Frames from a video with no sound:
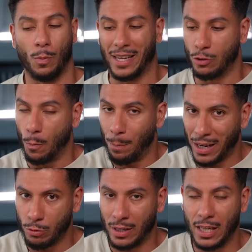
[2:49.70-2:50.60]
suis presque
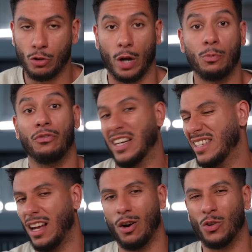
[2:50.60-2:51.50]
persuadé que j'aurais pu faire
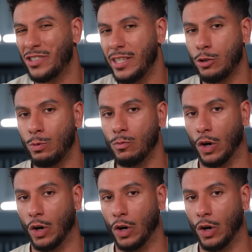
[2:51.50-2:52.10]
ça en 6-8